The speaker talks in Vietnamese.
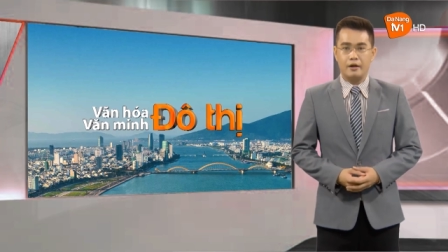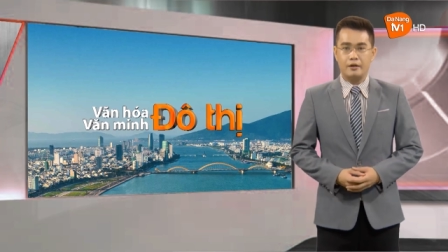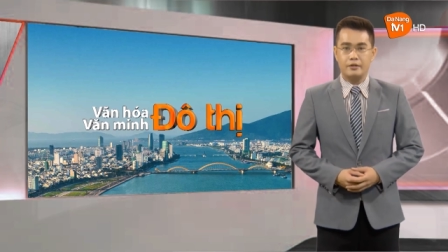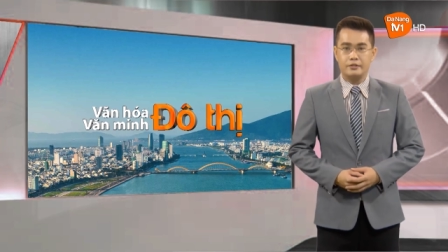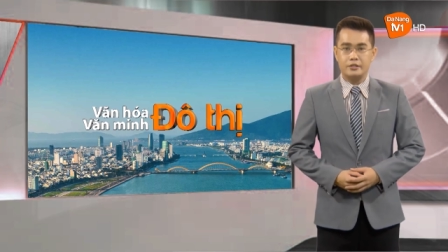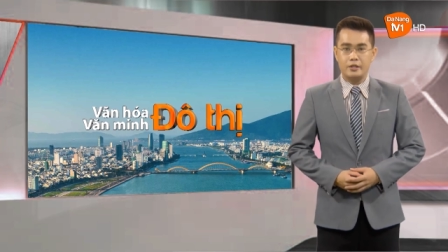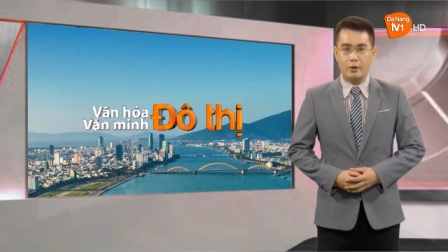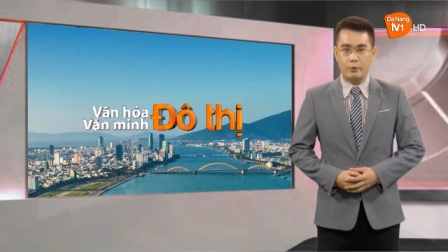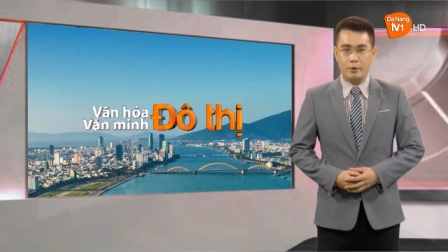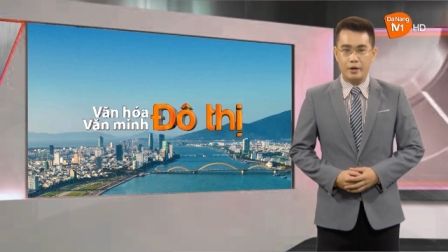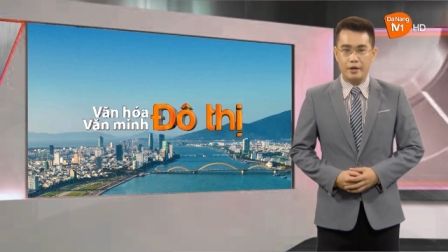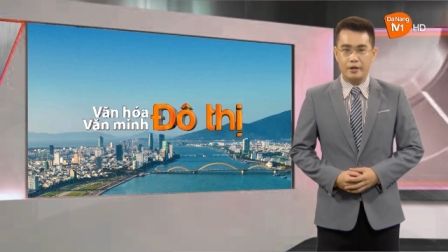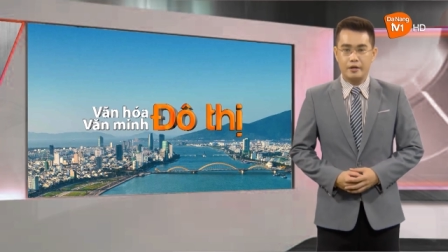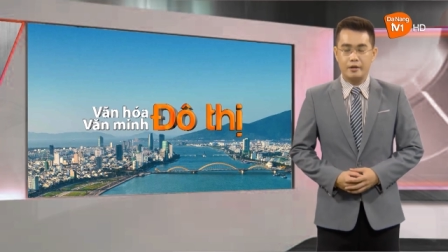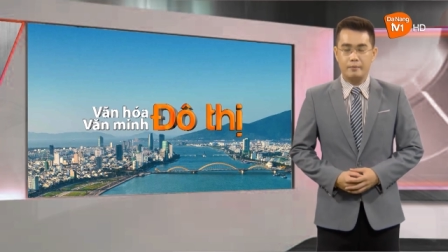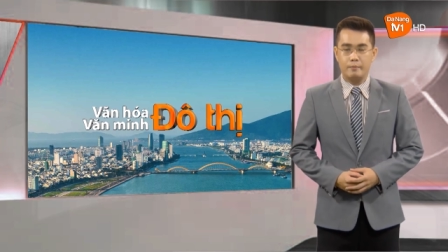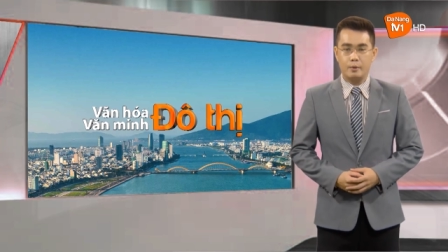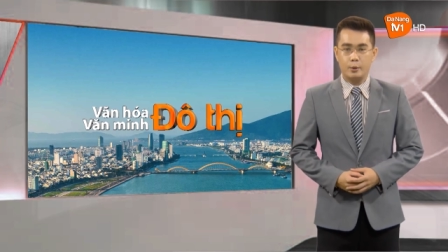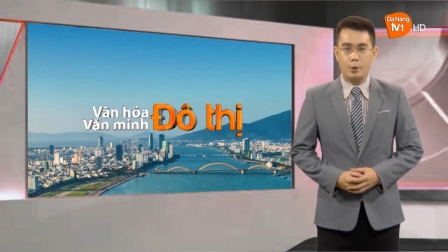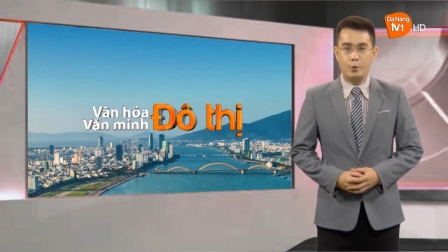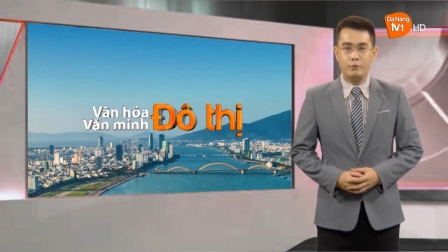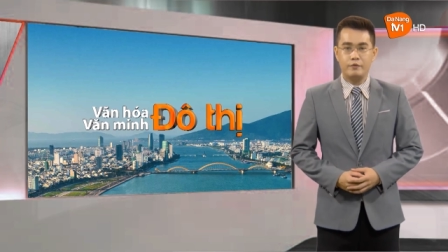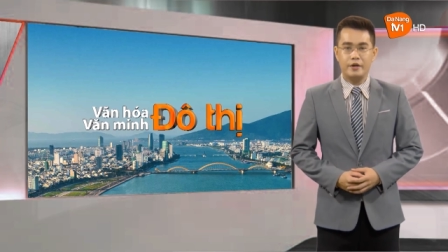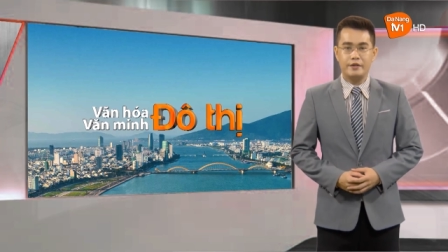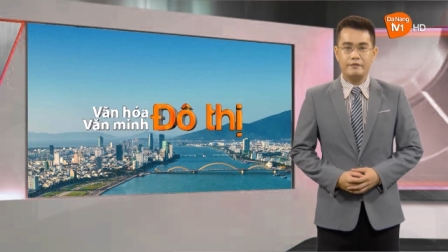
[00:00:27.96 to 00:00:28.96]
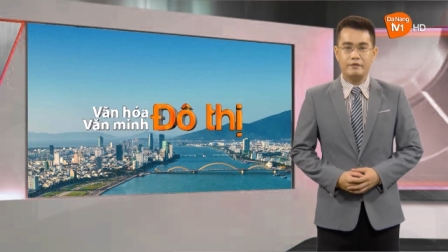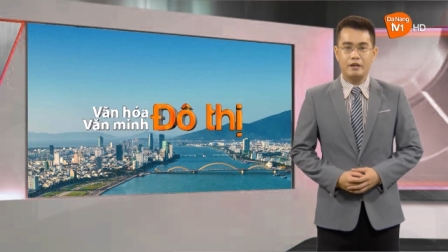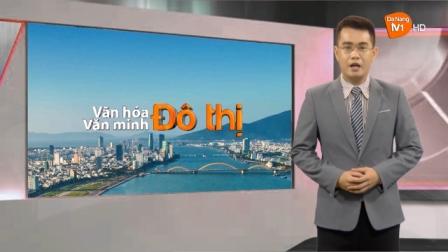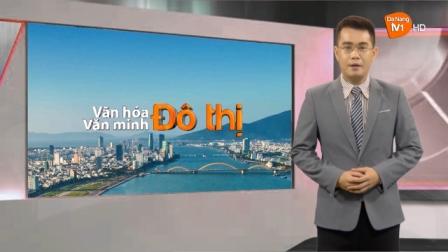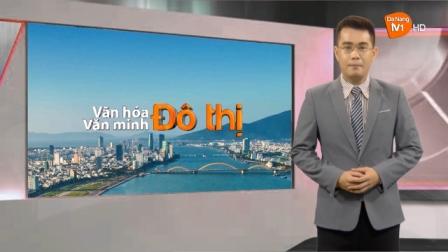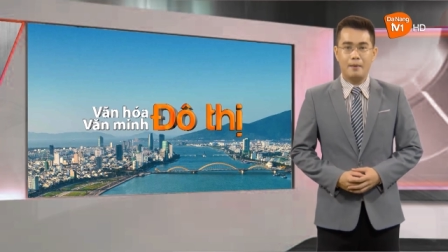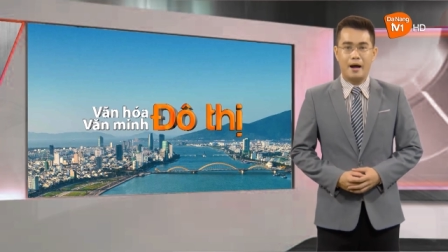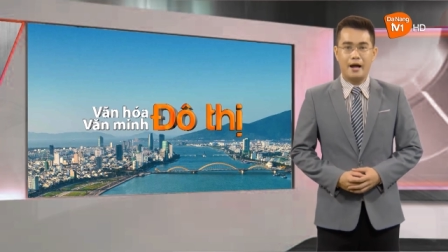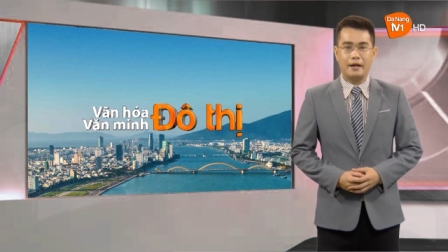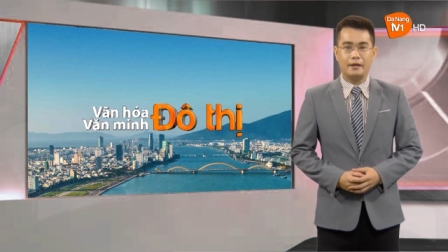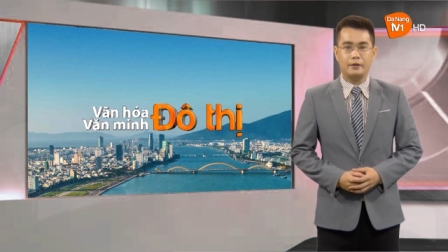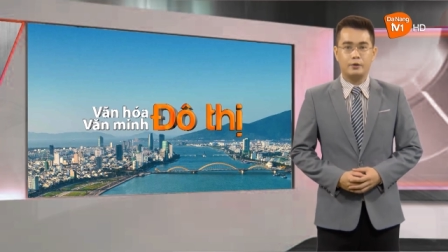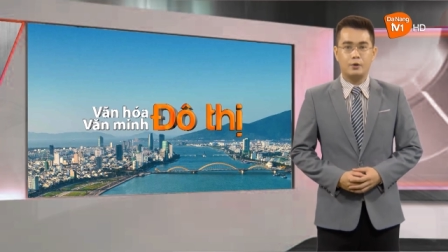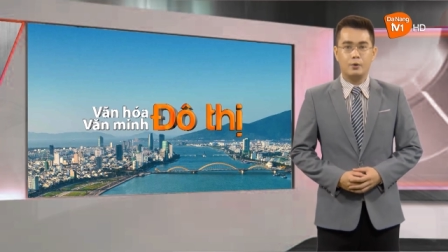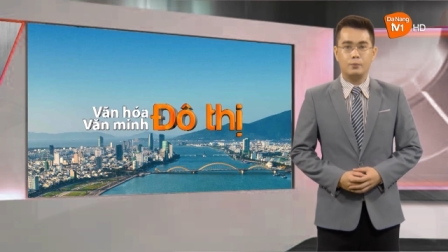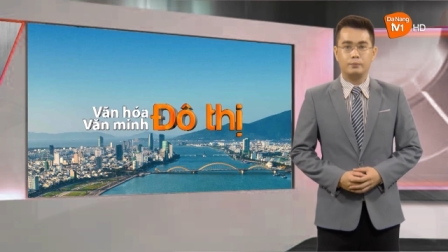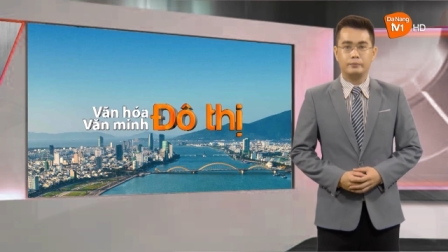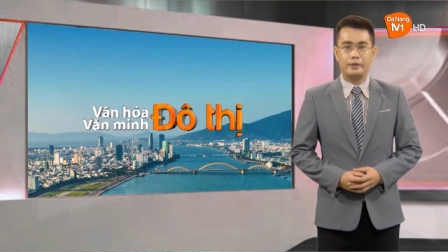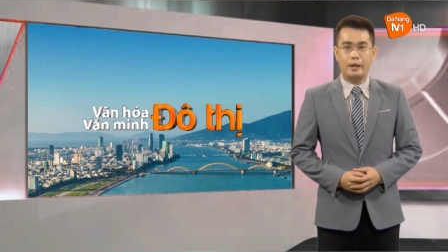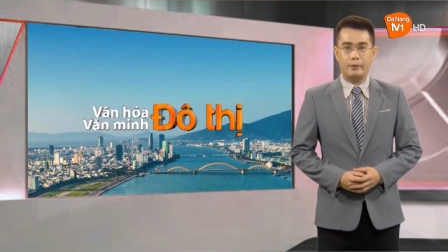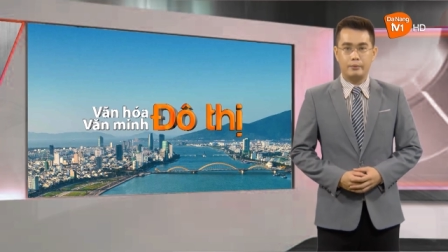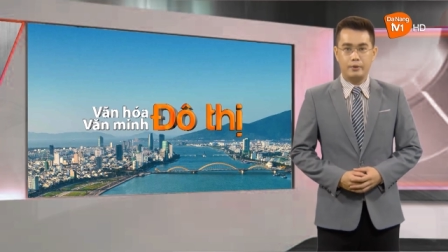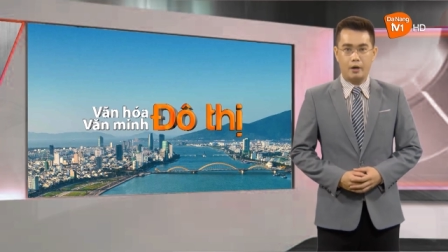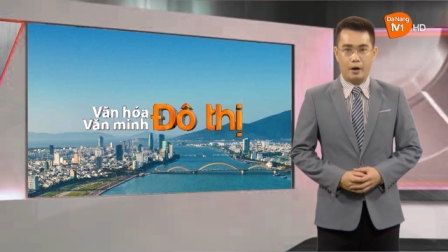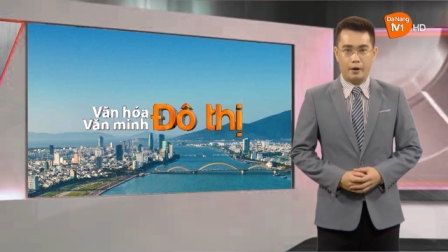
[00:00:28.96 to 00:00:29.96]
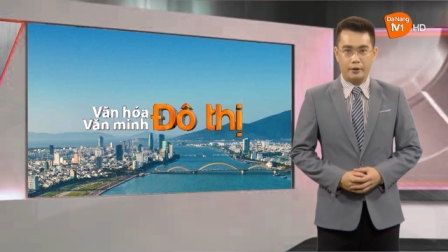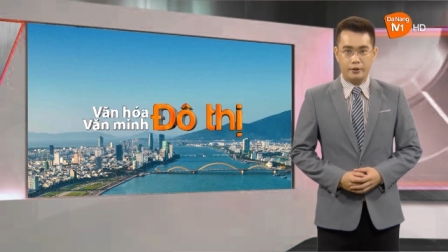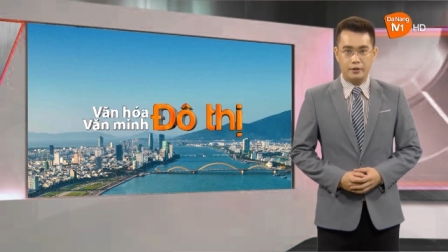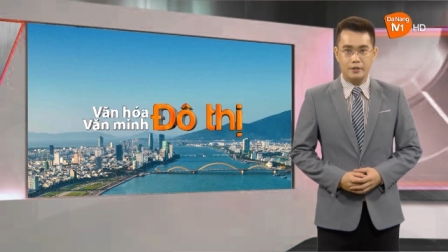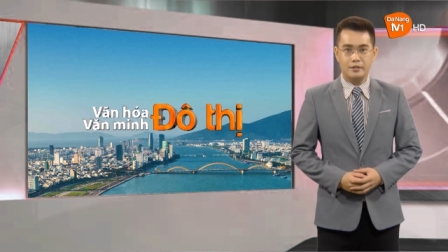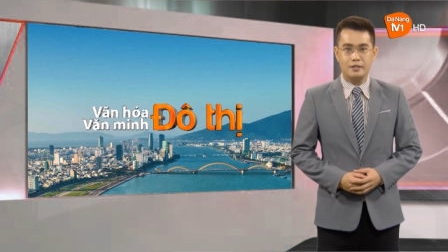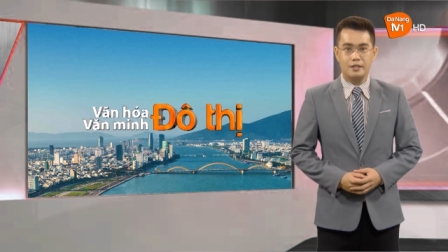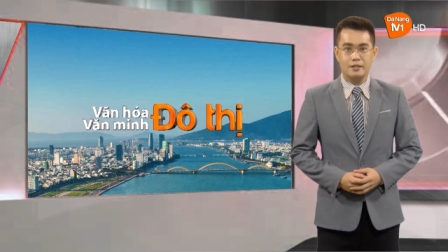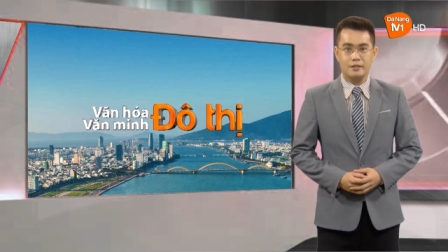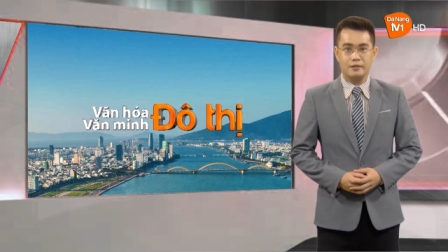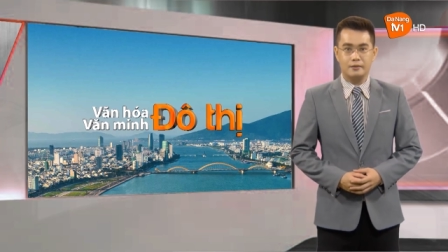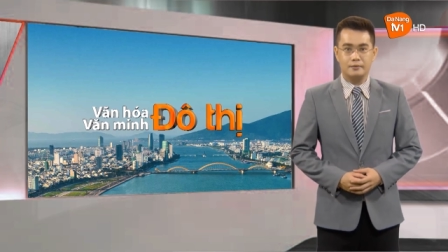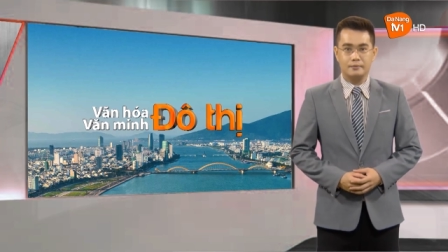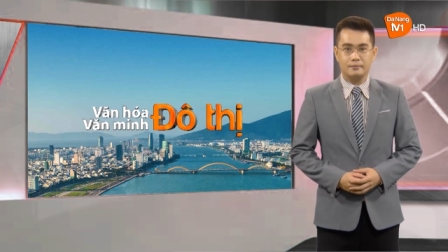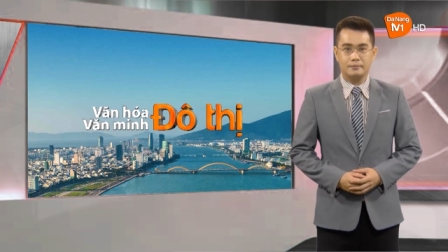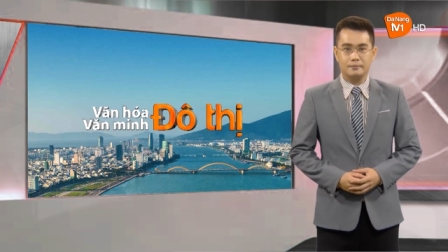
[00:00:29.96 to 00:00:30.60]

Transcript: Sau đây, mời quý vị và các bạn cùng theo dõi chương trình.